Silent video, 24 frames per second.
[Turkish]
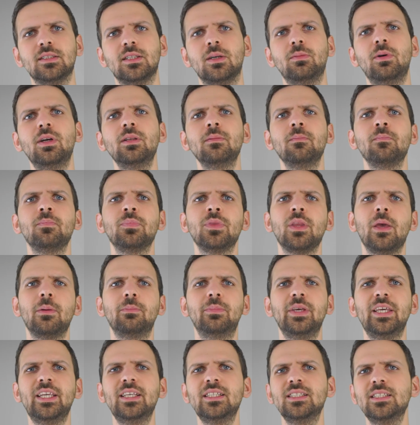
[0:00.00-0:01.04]
zaman
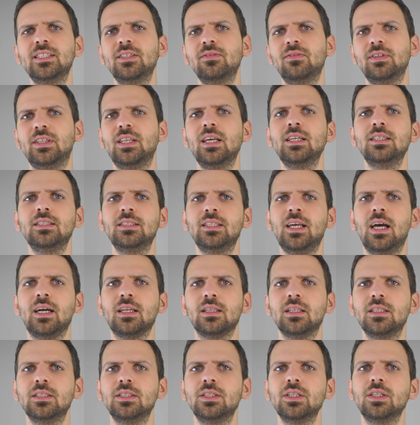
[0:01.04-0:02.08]
birinci vites
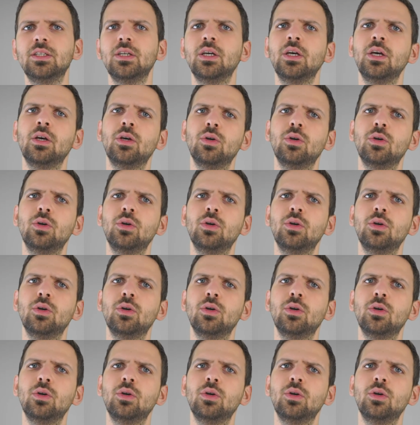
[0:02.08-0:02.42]
yaklaşık